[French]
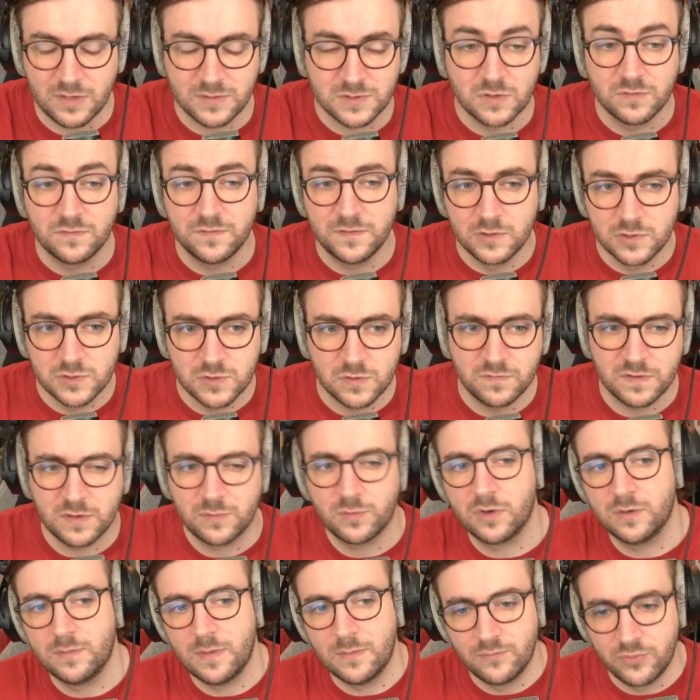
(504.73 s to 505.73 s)
parce que
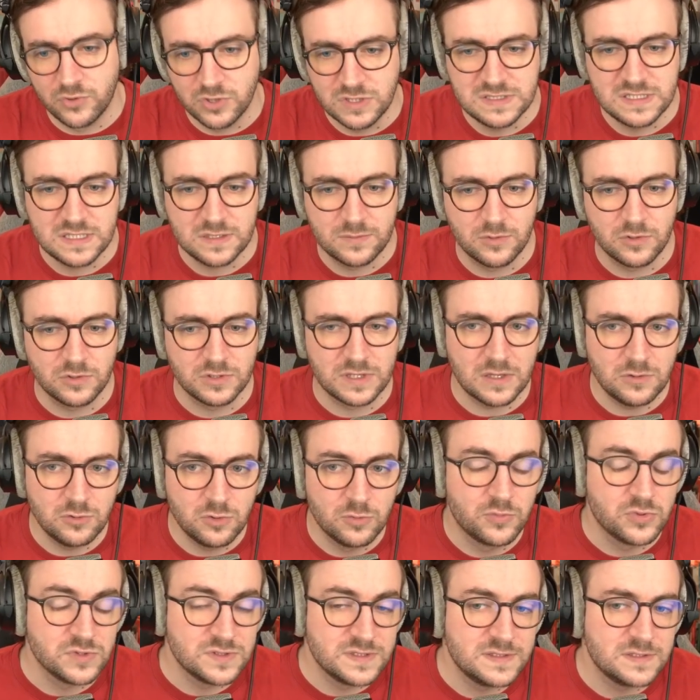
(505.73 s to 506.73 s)
philosophiquement et même politiquement, il y a une
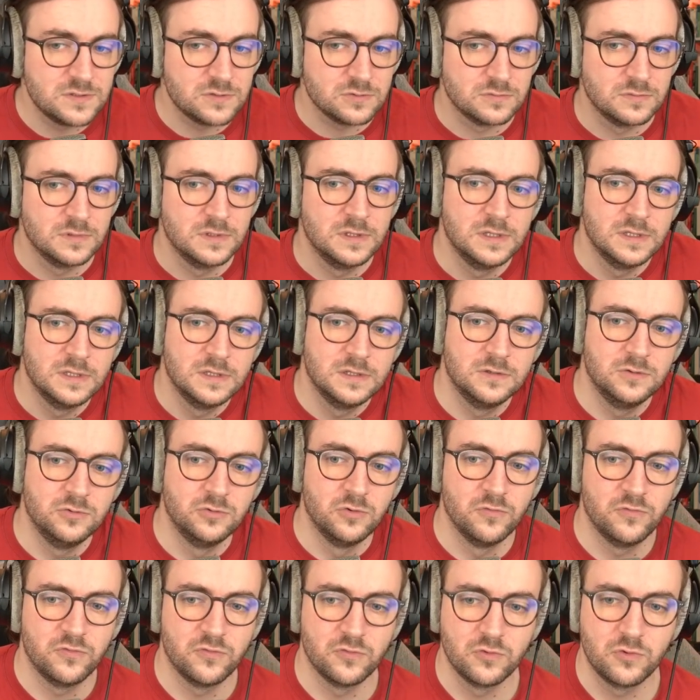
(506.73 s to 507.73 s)
opposition
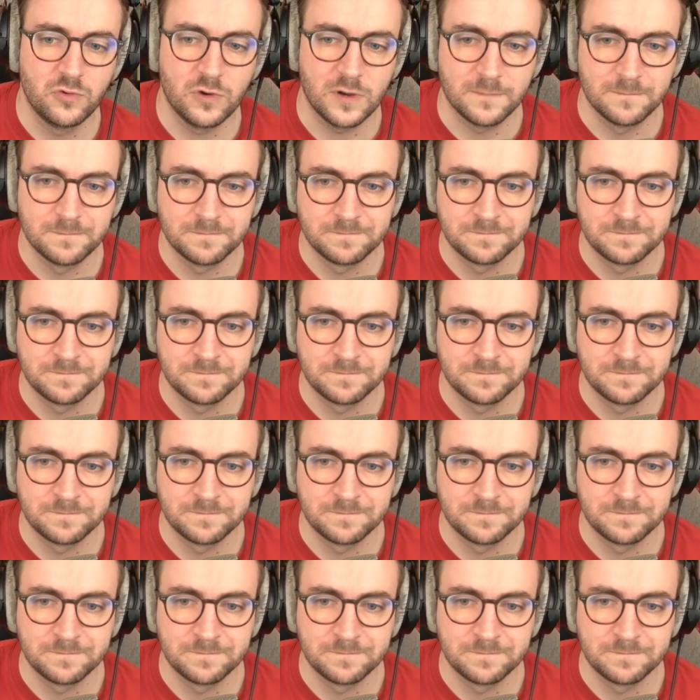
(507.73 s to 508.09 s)
de fond quoi.